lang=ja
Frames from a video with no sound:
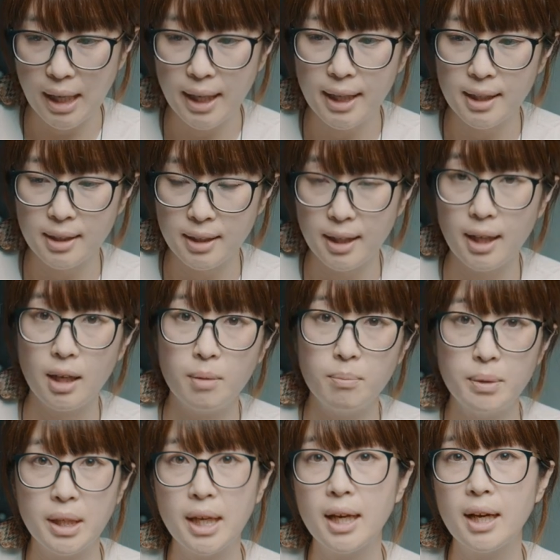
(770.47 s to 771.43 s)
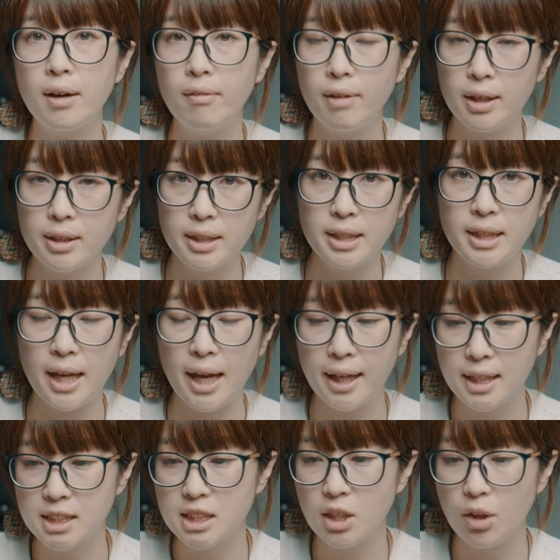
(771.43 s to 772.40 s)
あえて右側に
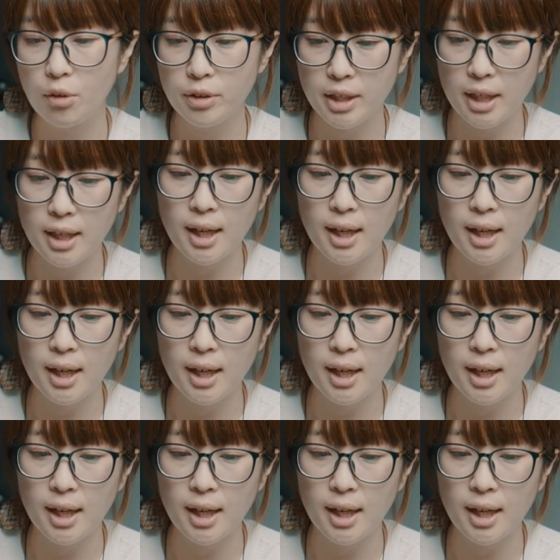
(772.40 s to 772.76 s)
駅舎を入れ